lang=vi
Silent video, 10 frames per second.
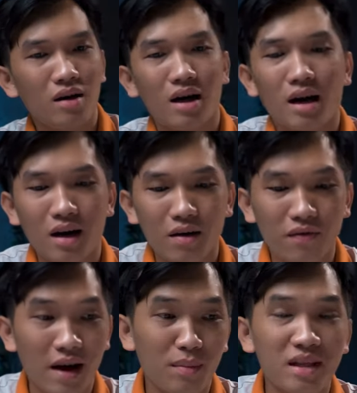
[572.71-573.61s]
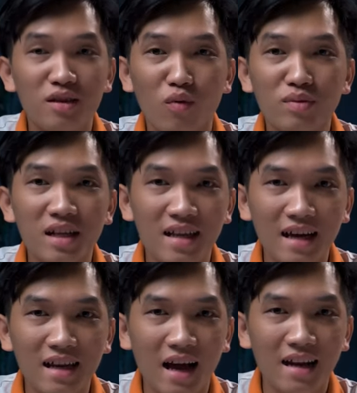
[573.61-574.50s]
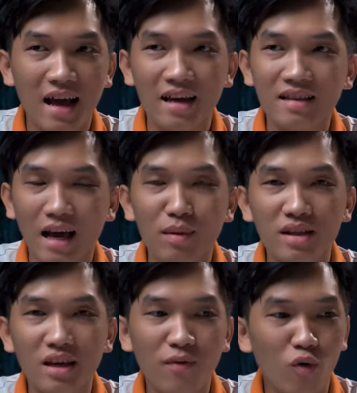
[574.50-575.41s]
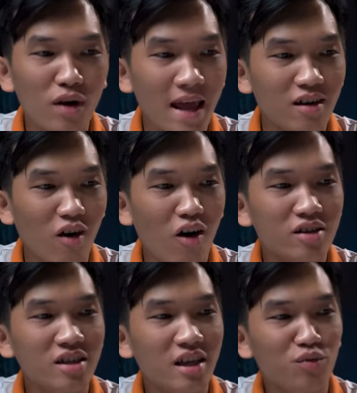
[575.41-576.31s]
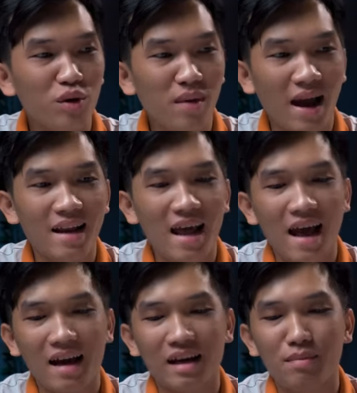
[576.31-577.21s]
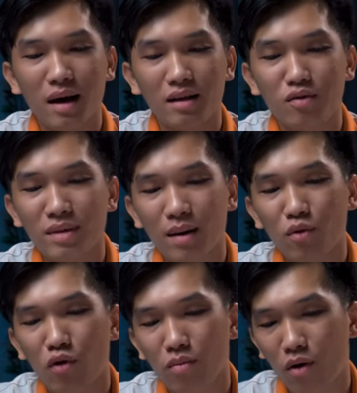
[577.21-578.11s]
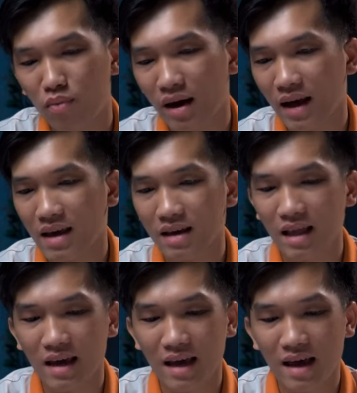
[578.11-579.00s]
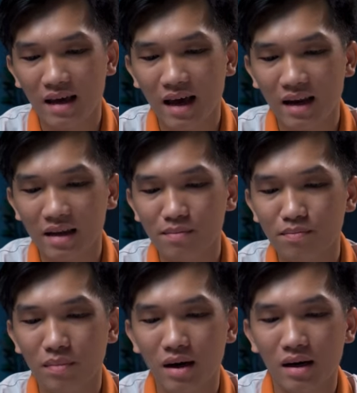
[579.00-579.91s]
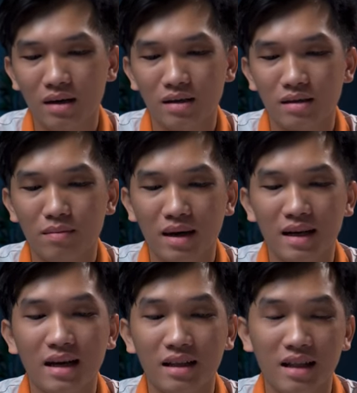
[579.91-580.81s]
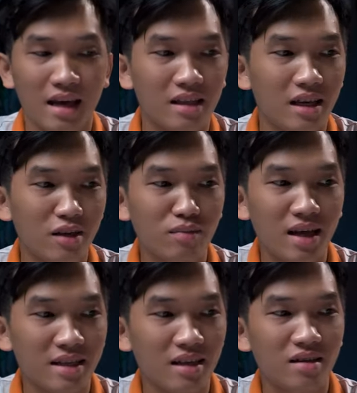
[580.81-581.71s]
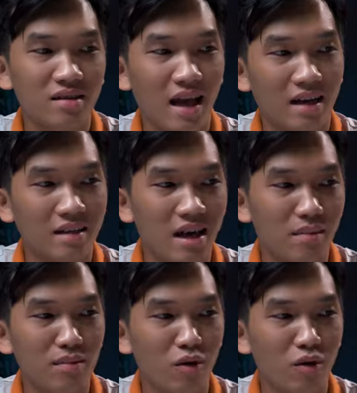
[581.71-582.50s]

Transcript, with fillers: à, và mình cũng xin nhắc lại là hiện tại bên Thiên Vũ đang có chương trình khuyến mãi là khi mà chúng ta mua một cái à, tai nghe Calip à, McLaren này thì chúng ta sẽ được tặng thêm